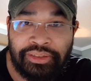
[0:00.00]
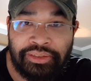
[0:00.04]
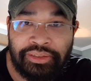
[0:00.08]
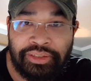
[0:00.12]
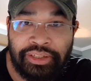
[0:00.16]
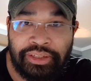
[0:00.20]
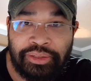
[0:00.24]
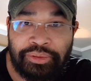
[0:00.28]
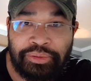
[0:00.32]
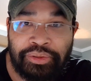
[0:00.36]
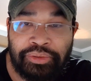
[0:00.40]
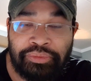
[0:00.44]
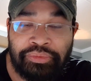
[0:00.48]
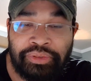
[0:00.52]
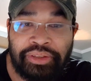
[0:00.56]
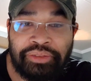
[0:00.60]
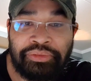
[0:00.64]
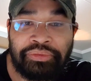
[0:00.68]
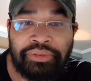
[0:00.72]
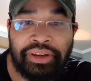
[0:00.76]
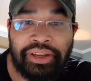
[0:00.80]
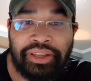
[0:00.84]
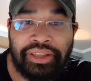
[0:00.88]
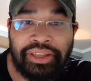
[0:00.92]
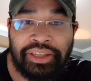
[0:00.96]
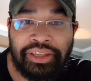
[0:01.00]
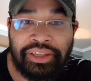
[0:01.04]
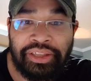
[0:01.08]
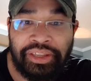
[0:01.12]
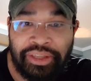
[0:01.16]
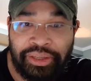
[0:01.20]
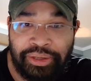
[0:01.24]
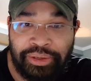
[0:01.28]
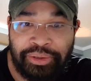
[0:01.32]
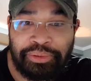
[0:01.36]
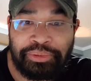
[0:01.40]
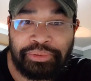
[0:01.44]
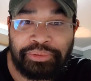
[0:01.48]
cho nên quý vị phải
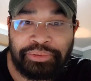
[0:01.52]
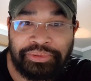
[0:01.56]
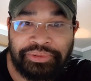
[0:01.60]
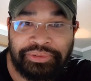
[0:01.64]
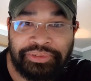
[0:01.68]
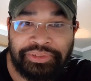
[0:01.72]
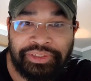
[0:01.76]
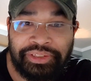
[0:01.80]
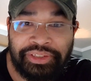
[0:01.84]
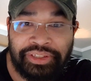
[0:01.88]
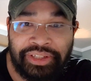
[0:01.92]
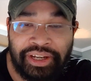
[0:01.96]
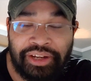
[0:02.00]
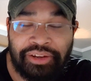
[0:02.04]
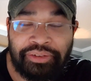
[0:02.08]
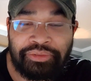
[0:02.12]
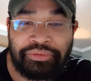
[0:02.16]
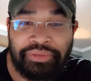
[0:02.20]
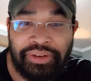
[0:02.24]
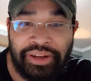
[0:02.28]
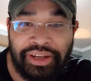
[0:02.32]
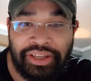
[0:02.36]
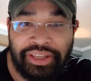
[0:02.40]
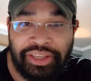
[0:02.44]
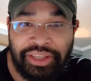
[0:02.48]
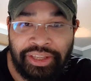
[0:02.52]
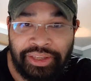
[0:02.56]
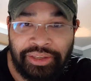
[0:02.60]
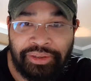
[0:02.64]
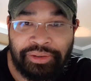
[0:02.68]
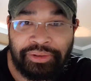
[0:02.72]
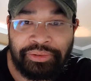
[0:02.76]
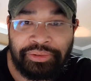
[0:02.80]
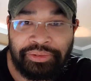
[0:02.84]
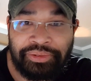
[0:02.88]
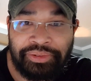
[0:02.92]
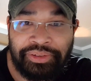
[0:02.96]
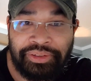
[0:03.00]
hiểu cần phải
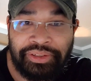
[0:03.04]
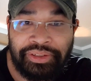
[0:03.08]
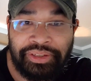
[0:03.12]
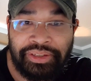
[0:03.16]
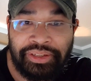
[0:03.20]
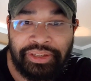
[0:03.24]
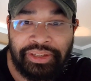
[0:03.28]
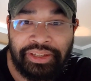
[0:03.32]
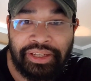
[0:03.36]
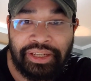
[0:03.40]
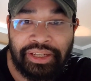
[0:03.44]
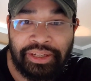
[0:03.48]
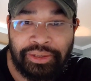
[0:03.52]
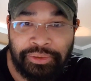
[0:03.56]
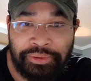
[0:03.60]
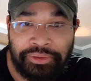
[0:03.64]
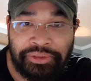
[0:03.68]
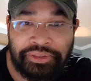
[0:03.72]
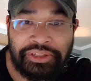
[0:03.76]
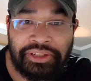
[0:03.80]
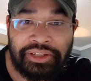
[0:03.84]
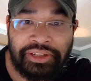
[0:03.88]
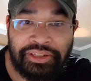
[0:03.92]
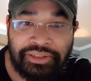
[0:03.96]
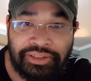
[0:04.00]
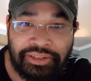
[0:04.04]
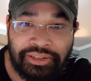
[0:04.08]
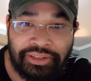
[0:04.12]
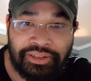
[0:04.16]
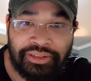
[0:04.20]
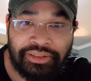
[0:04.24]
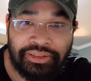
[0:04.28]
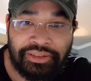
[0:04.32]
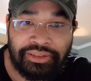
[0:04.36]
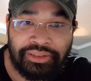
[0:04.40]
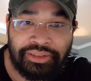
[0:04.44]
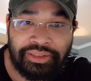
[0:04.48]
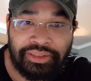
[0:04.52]
hiểu cái luật dân
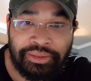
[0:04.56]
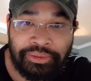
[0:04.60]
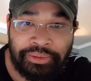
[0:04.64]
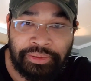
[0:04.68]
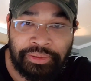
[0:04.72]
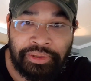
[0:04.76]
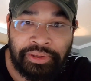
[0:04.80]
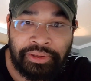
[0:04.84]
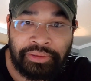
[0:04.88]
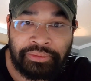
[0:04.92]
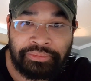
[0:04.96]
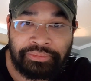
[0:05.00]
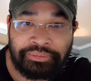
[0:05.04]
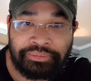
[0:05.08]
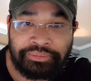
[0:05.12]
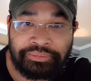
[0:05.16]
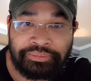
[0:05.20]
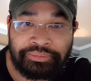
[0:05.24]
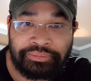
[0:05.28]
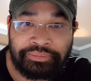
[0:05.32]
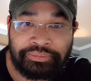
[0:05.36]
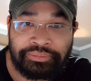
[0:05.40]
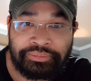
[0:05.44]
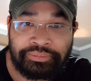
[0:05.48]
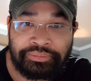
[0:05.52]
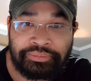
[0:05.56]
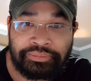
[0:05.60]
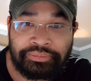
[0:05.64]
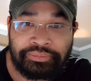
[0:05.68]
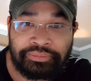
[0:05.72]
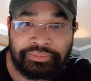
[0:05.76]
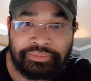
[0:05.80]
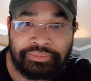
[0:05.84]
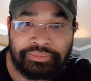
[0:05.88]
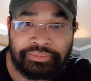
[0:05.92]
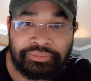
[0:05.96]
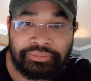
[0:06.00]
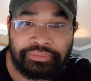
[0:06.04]
sự hiểu không
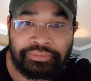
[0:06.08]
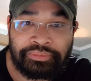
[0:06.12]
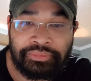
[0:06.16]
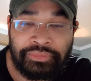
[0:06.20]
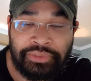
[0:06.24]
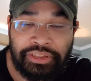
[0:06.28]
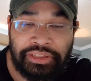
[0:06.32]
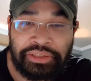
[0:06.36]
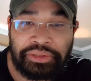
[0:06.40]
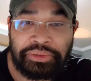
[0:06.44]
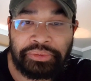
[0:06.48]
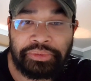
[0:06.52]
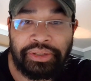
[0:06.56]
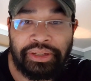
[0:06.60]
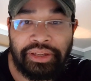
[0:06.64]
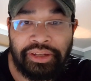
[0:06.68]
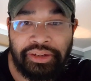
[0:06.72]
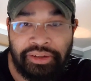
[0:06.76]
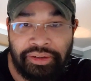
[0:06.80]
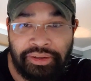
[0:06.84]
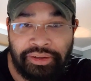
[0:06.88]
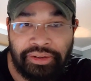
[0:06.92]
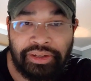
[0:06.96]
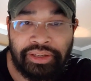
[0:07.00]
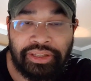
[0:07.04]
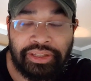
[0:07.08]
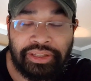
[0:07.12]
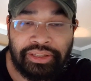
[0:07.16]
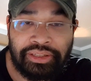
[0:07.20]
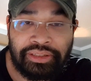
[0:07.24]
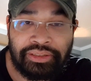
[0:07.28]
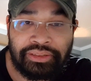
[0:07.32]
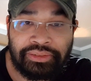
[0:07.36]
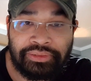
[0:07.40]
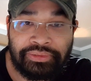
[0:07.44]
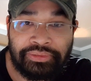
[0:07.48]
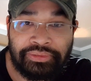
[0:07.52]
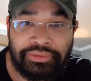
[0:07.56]
như tôi đã nói
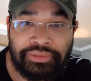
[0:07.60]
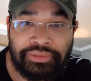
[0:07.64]
á